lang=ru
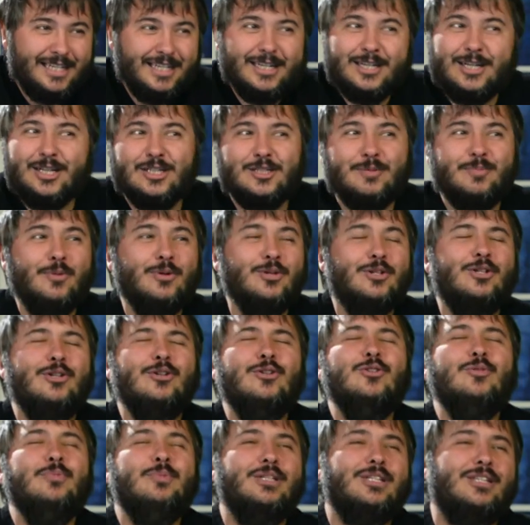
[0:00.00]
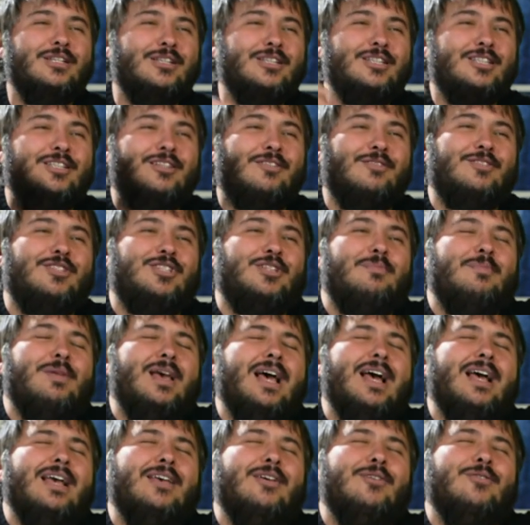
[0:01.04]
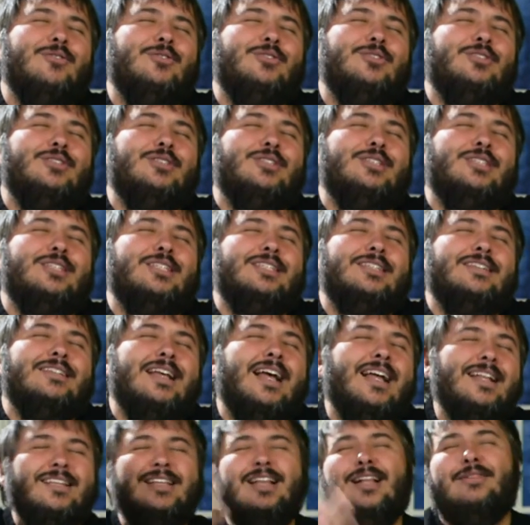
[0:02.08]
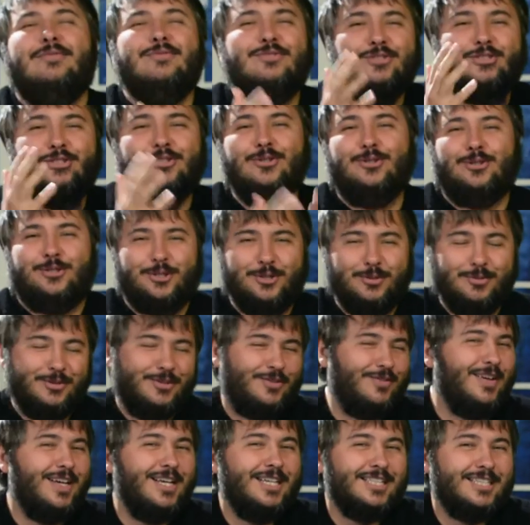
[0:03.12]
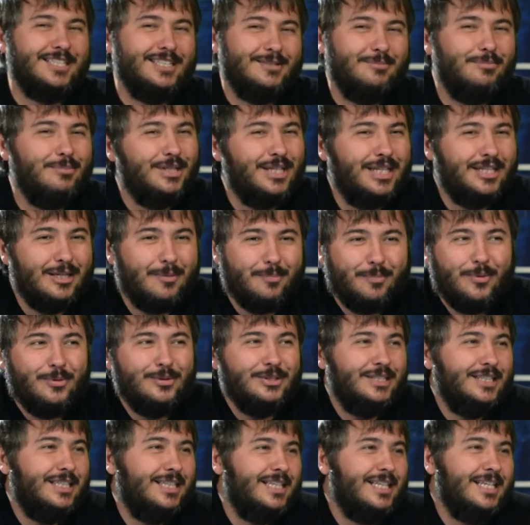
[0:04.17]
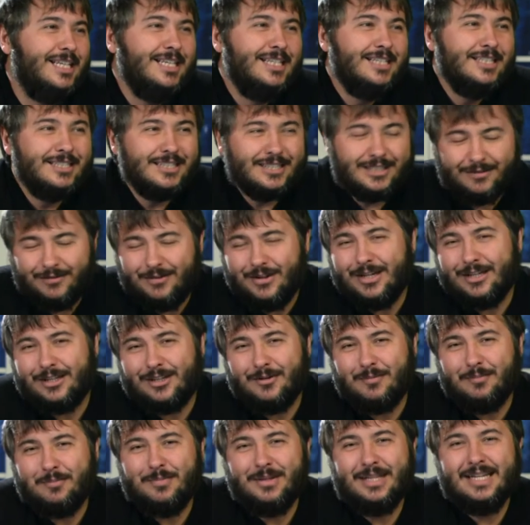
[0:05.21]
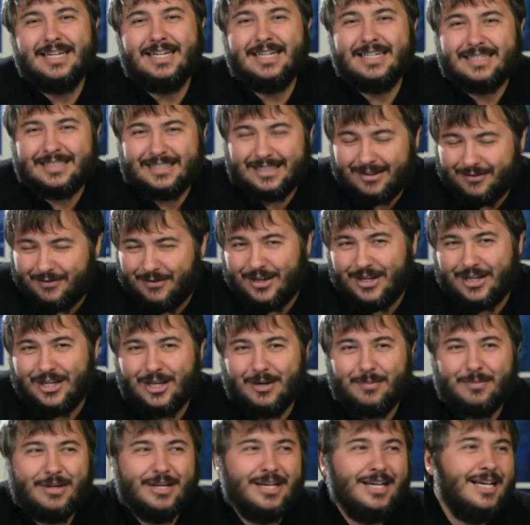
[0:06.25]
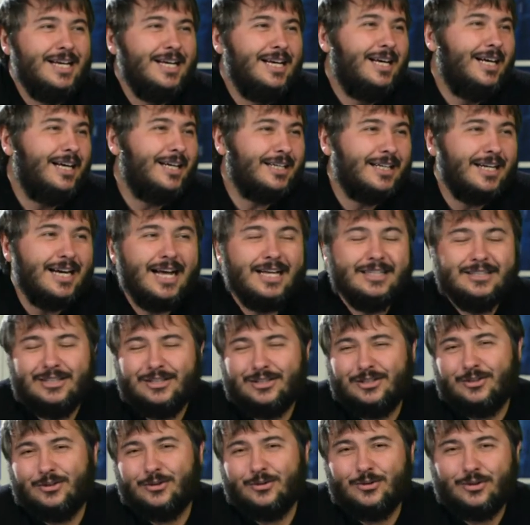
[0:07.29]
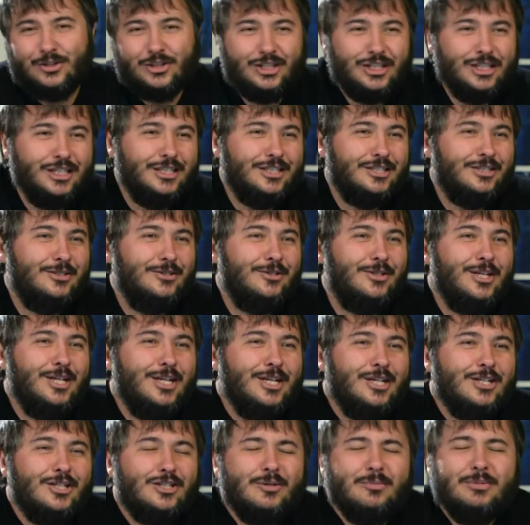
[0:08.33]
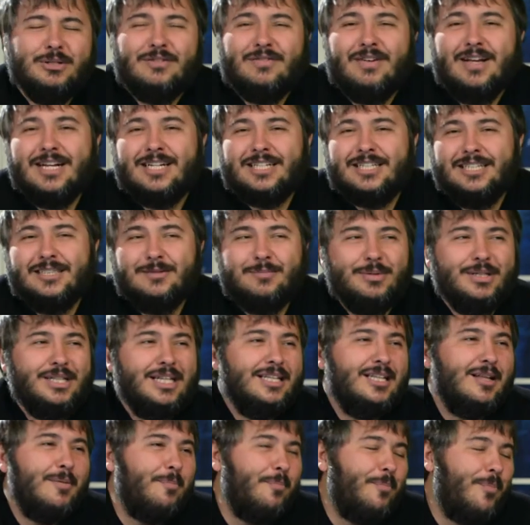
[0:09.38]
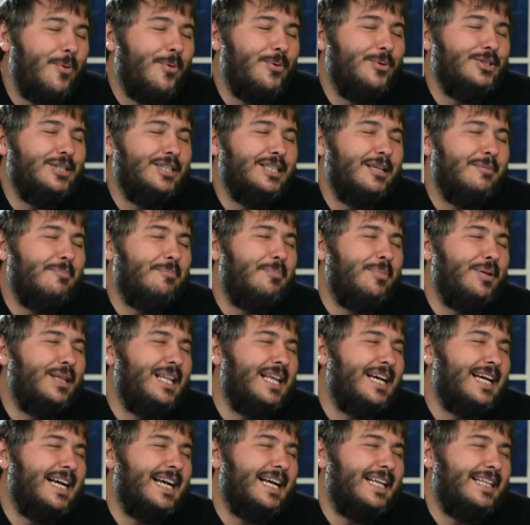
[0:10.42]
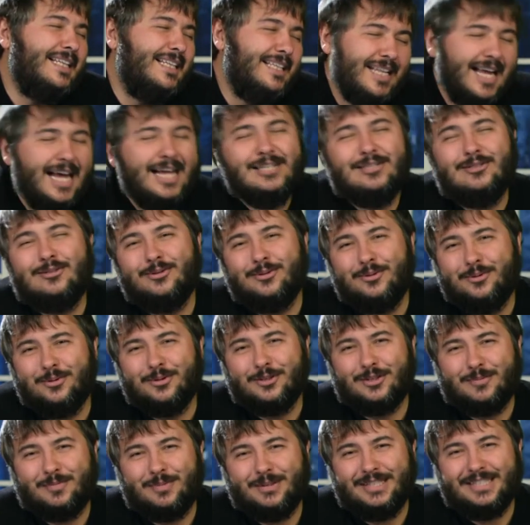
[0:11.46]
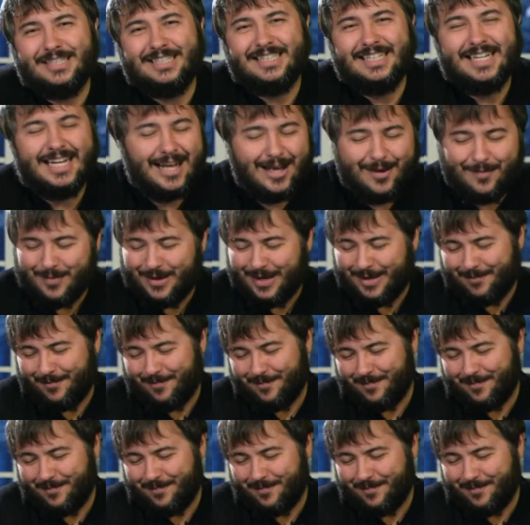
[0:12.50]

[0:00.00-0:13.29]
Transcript: Господь любит тебя, и Он отдал все, чтобы твоя жизнь была наполнена светом, благословениями, радостью, жизнью, чтобы твоя жизнь была наполнена благодатью Господа. Аминь.